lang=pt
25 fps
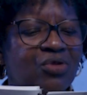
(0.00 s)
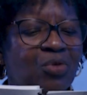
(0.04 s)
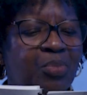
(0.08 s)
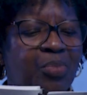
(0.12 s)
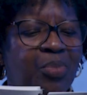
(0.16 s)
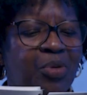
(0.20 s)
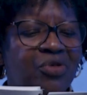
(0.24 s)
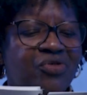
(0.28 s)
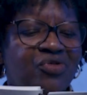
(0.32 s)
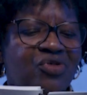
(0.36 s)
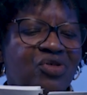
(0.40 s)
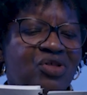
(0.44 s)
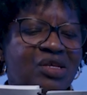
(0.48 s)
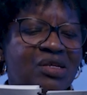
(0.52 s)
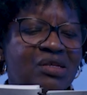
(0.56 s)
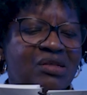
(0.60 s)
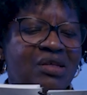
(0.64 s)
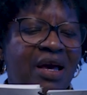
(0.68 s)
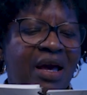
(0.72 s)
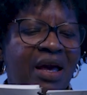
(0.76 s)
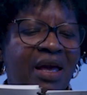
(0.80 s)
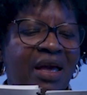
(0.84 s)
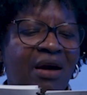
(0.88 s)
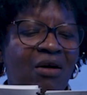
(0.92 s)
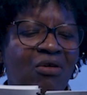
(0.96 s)
do povo de
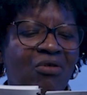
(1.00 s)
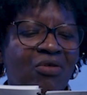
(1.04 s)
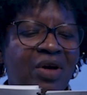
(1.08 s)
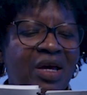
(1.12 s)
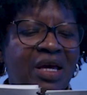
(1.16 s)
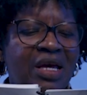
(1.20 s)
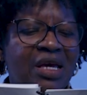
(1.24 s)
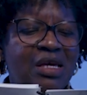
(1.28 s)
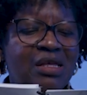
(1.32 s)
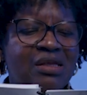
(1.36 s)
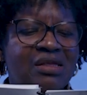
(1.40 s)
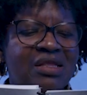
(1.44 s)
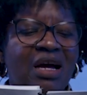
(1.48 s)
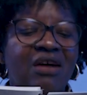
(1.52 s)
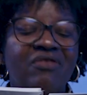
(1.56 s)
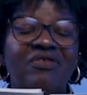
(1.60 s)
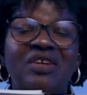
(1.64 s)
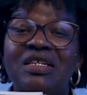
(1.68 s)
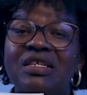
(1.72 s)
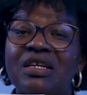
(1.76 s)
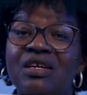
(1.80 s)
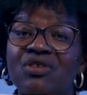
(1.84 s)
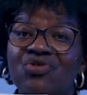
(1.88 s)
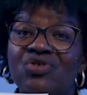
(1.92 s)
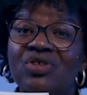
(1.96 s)
Israel
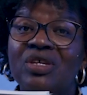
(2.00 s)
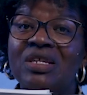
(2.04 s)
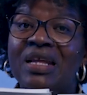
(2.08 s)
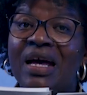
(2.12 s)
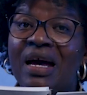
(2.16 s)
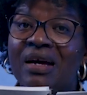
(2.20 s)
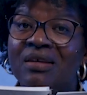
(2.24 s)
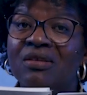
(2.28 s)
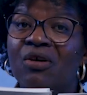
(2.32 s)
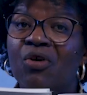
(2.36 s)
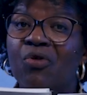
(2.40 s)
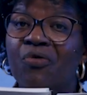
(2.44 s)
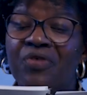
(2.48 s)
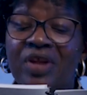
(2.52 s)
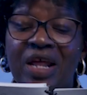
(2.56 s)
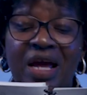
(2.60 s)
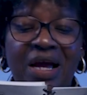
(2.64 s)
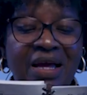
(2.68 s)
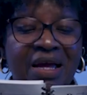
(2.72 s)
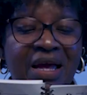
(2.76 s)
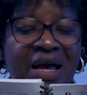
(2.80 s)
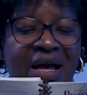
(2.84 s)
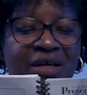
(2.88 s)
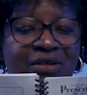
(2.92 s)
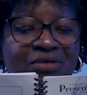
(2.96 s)
estava destinada ao
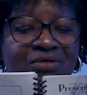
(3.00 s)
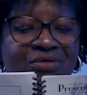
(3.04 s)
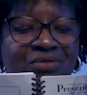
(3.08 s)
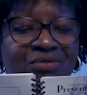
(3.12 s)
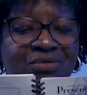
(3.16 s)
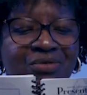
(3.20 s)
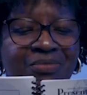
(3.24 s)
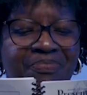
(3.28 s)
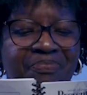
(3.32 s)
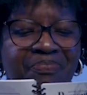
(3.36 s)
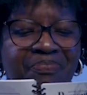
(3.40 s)
fracasso.